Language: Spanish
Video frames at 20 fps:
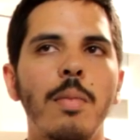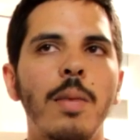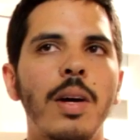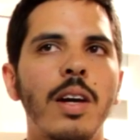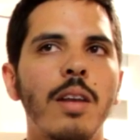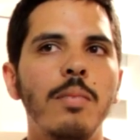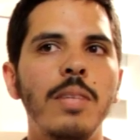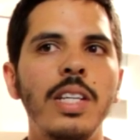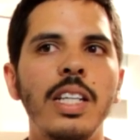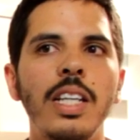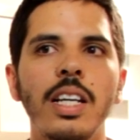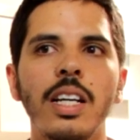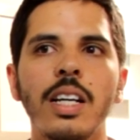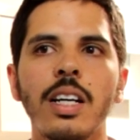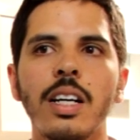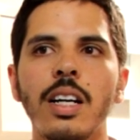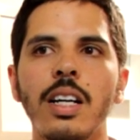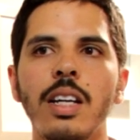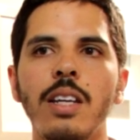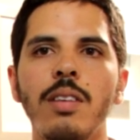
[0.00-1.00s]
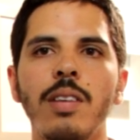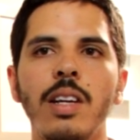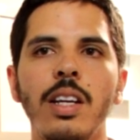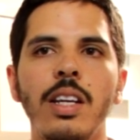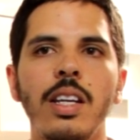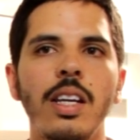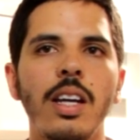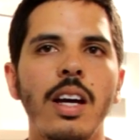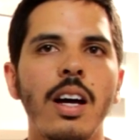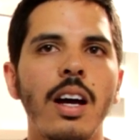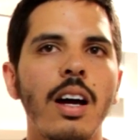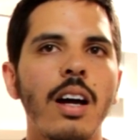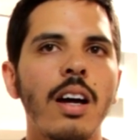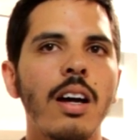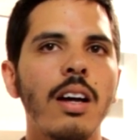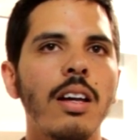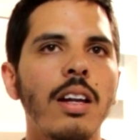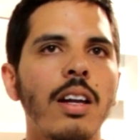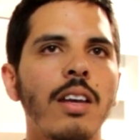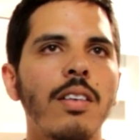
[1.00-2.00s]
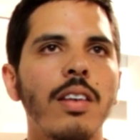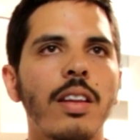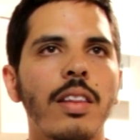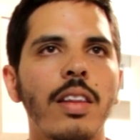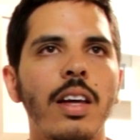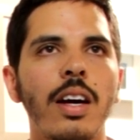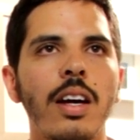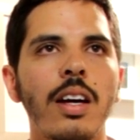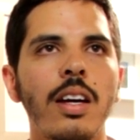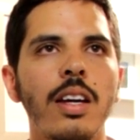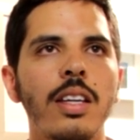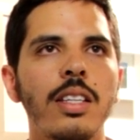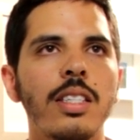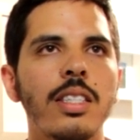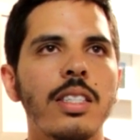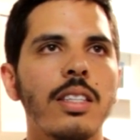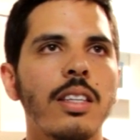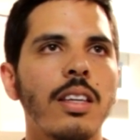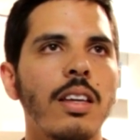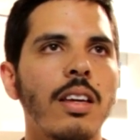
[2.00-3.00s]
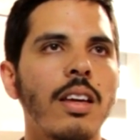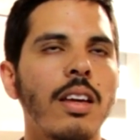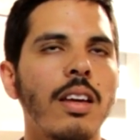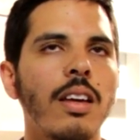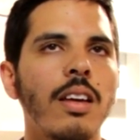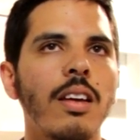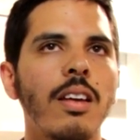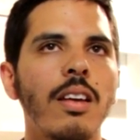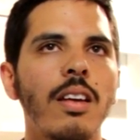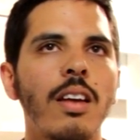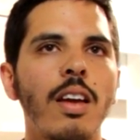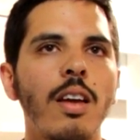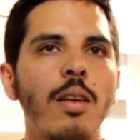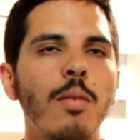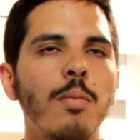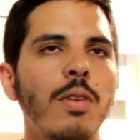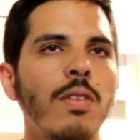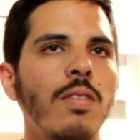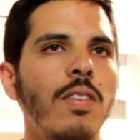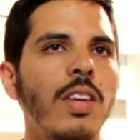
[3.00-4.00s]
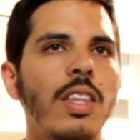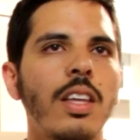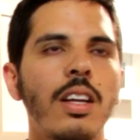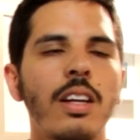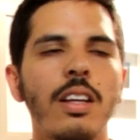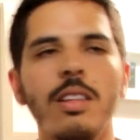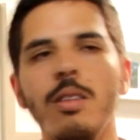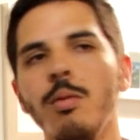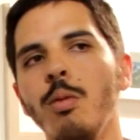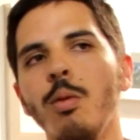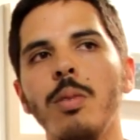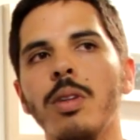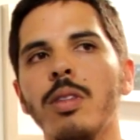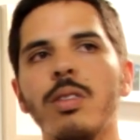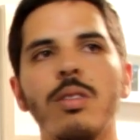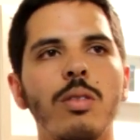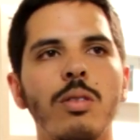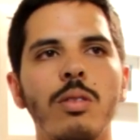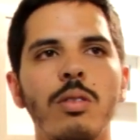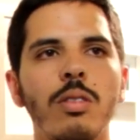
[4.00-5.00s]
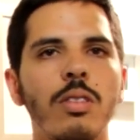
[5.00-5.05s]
para mí Naranja Librería, la verdad, es, eh, es mi vida en este momento.